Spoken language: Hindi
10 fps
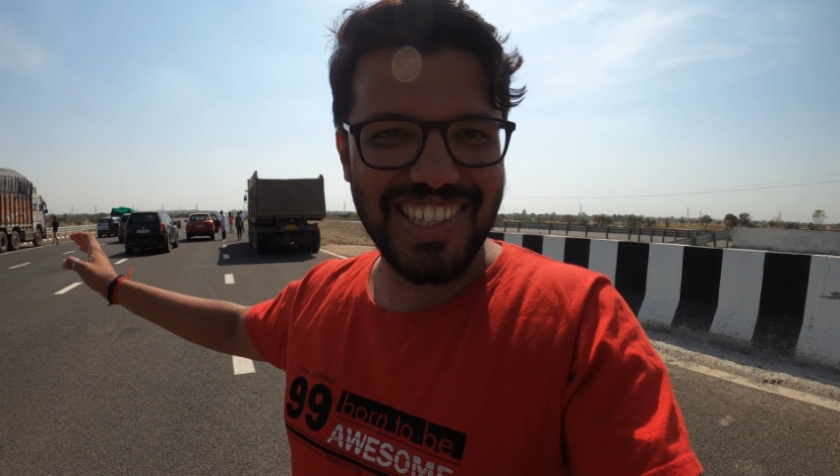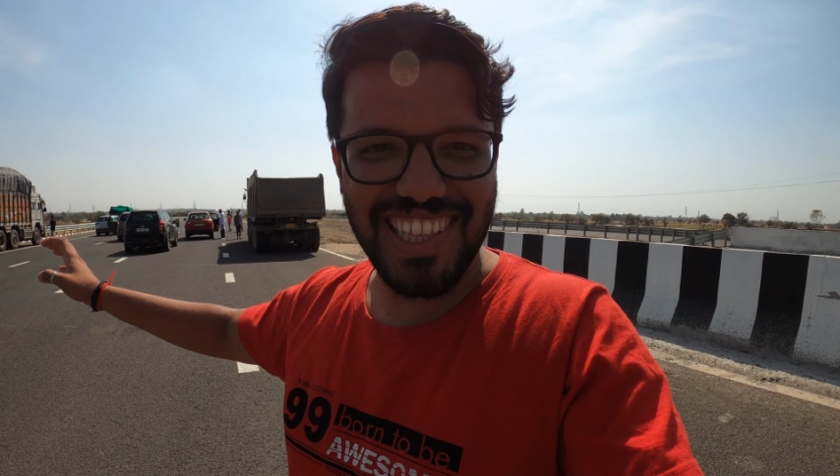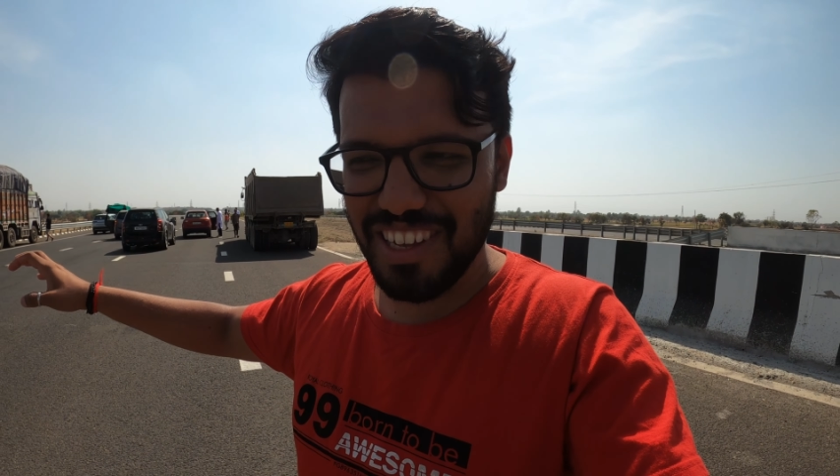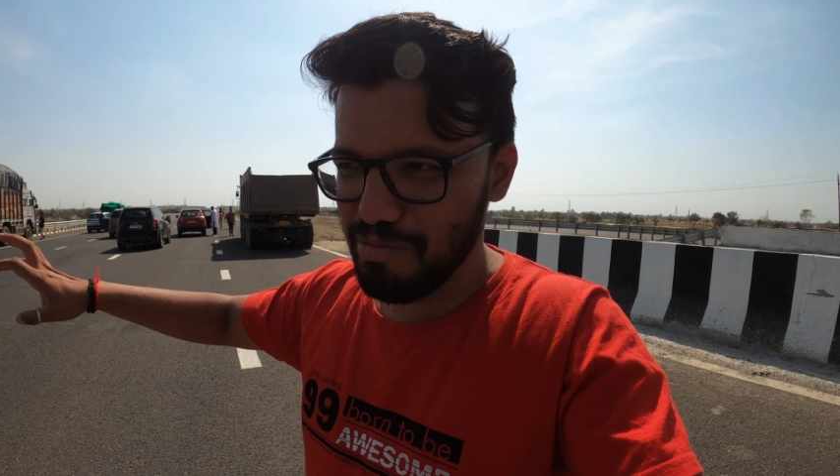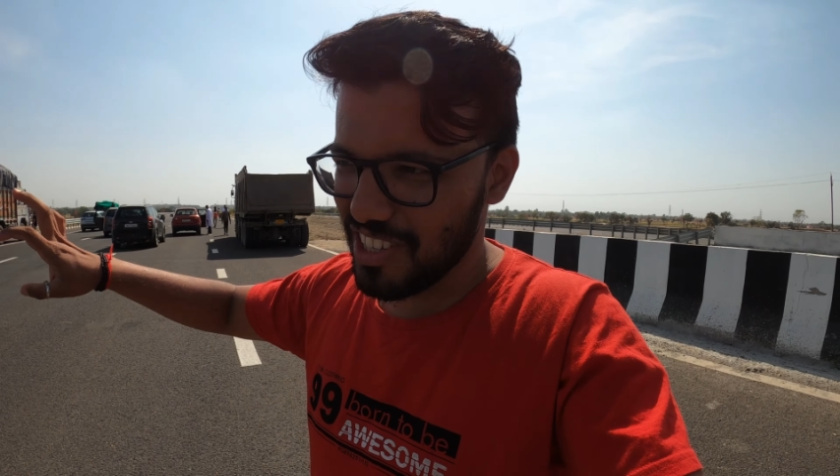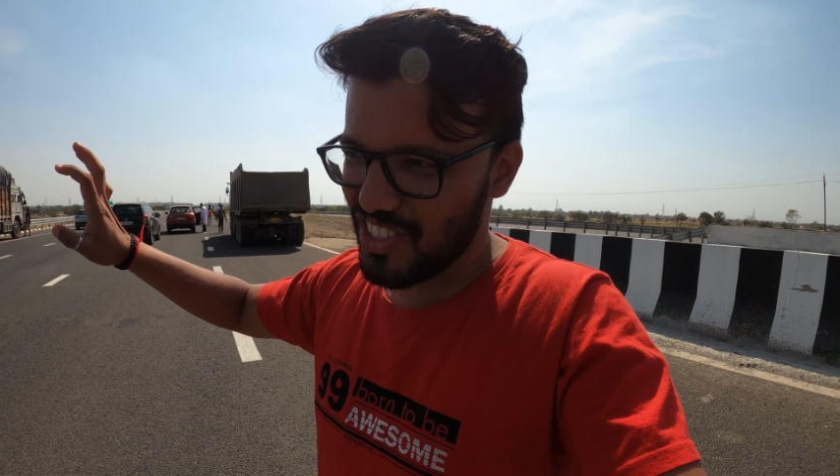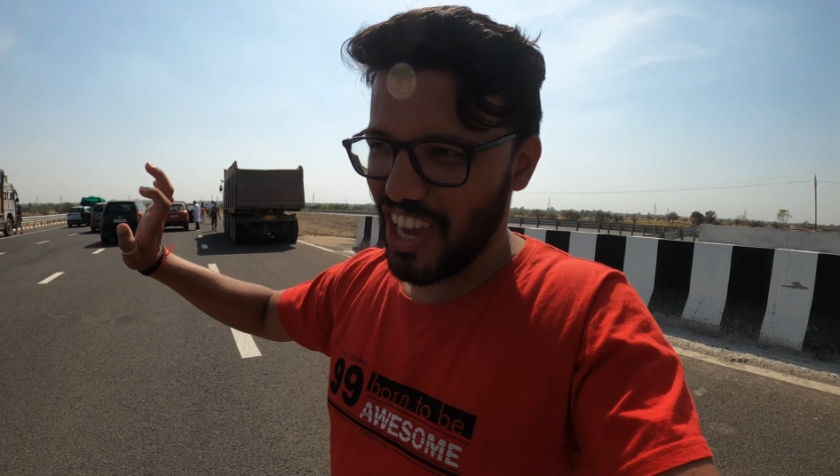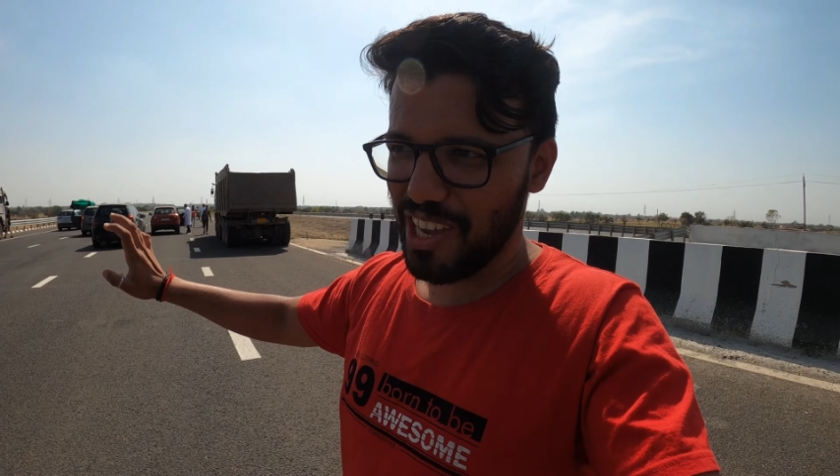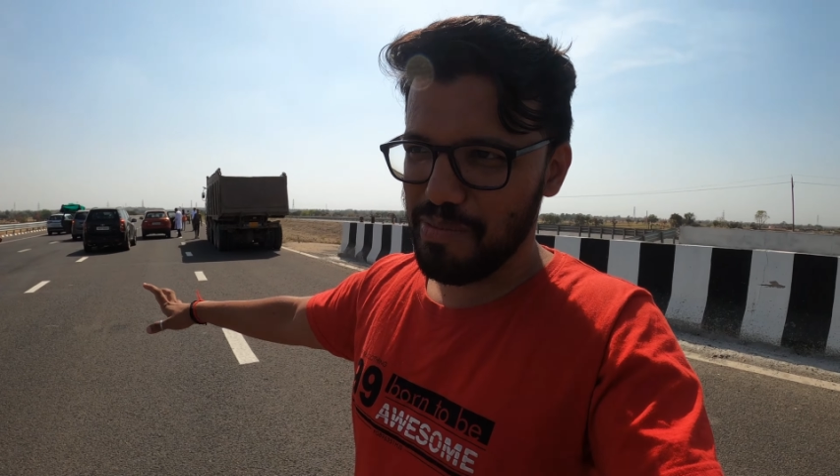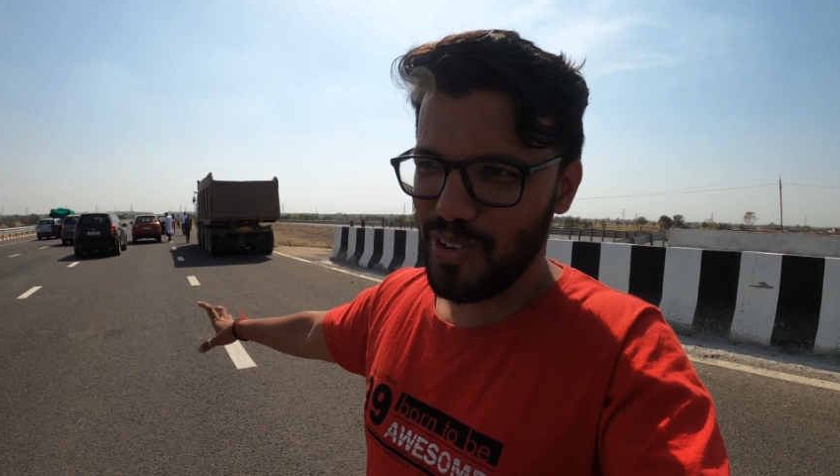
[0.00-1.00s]
सकते बस
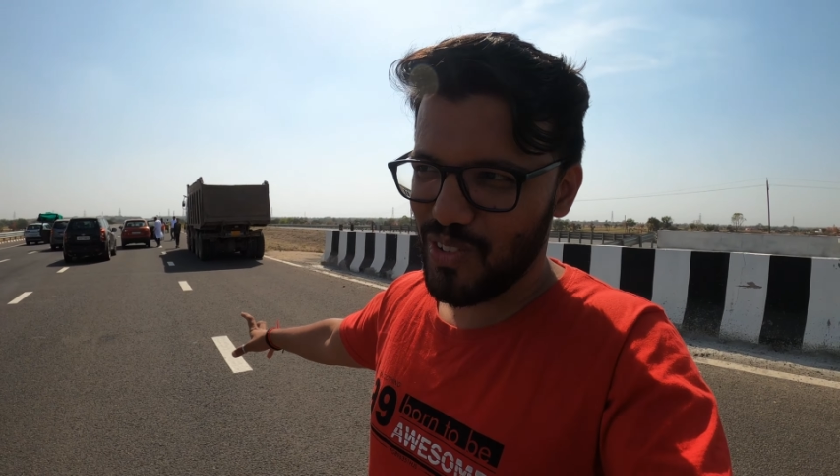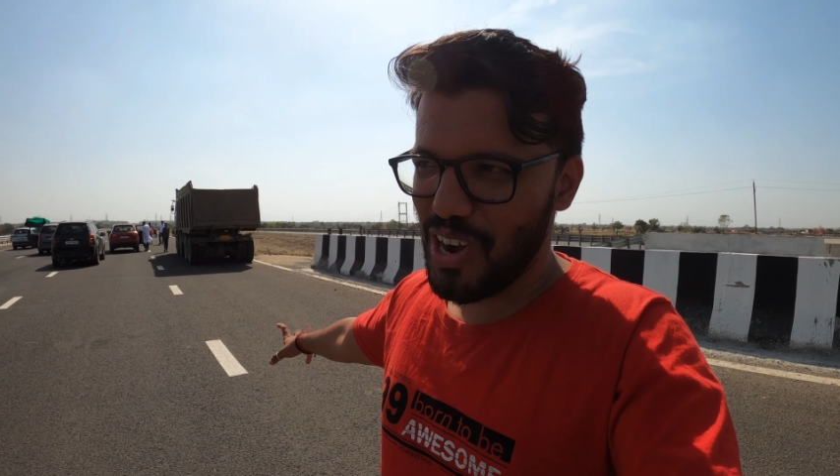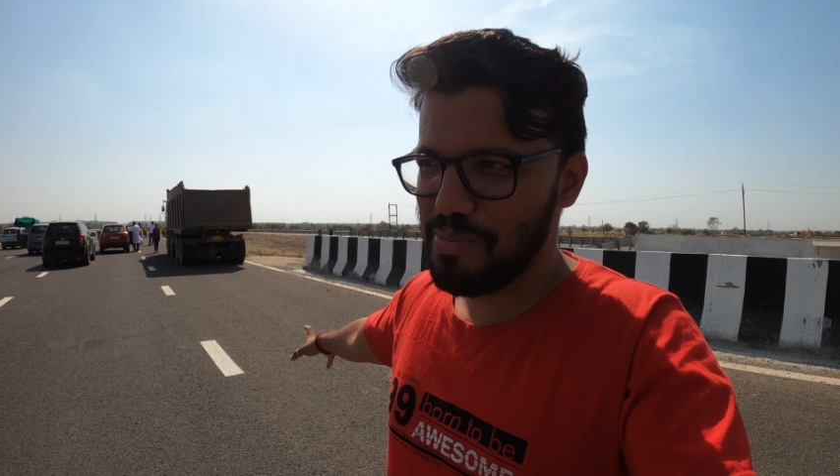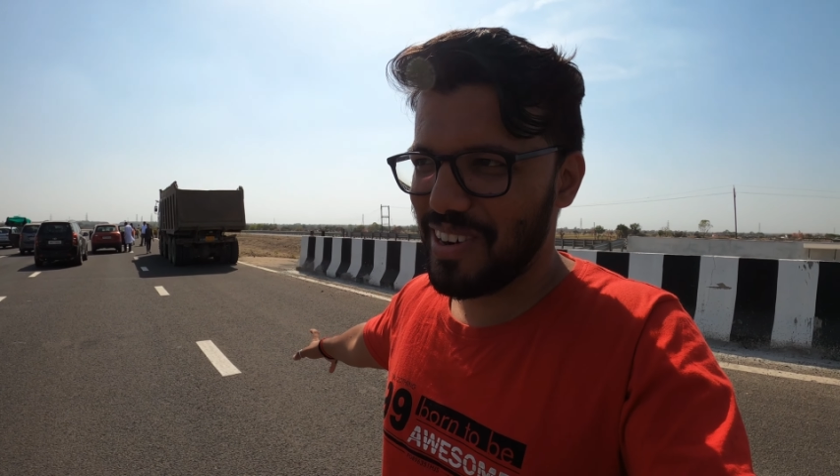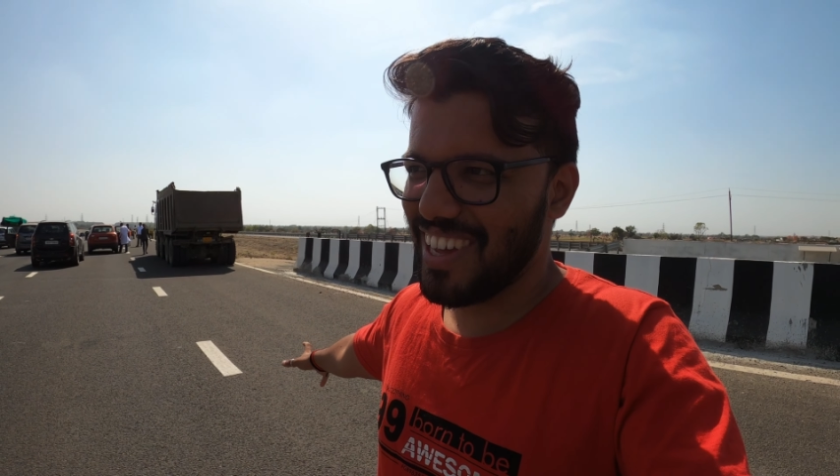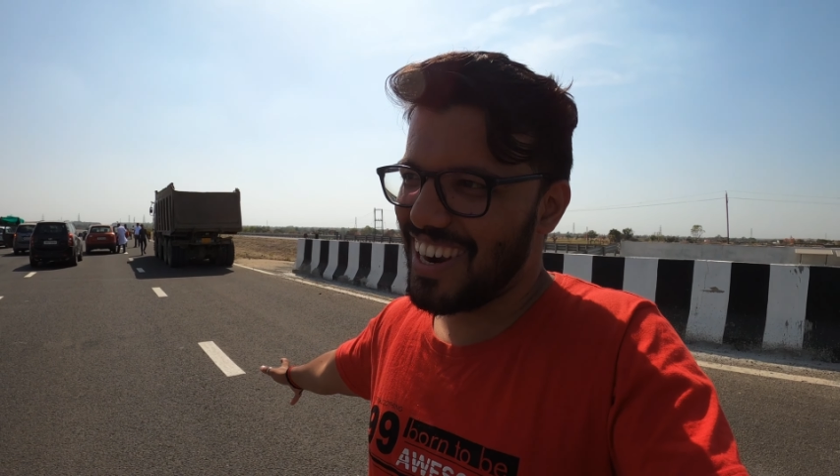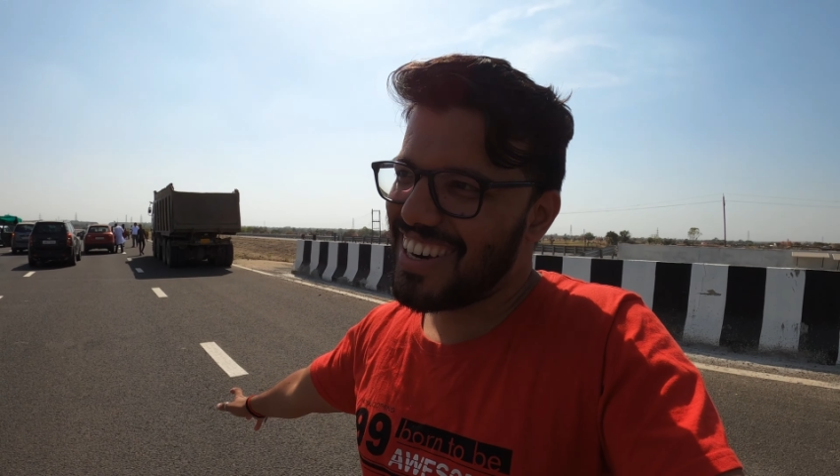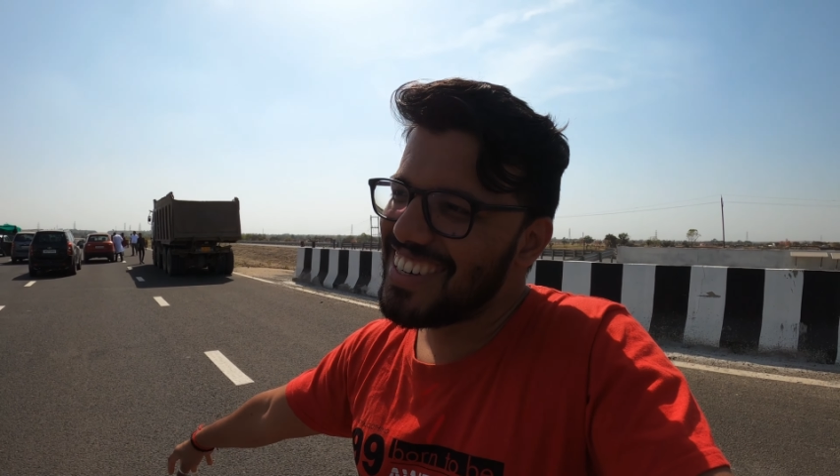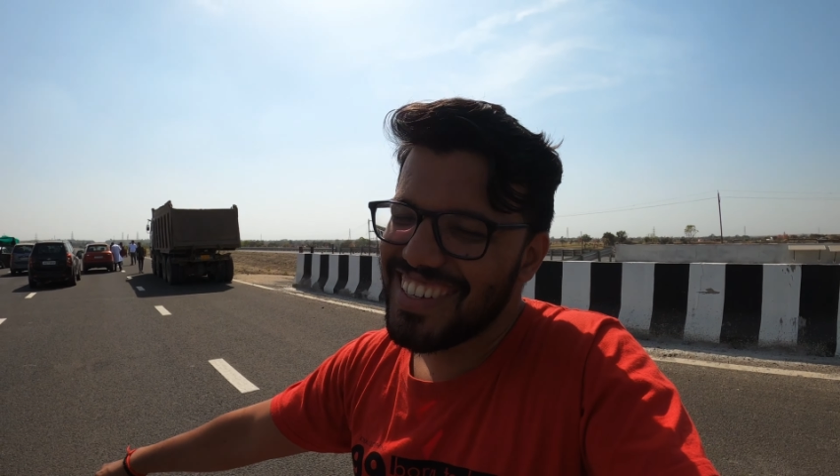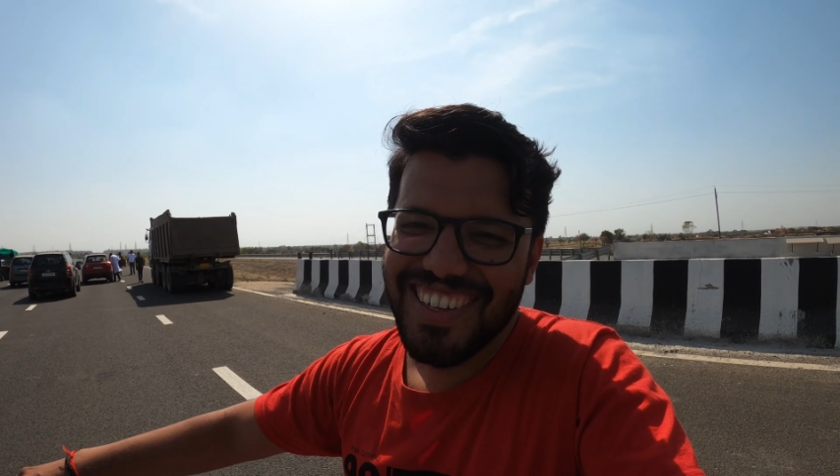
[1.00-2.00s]
यहीं पे रुकना पड़ेगा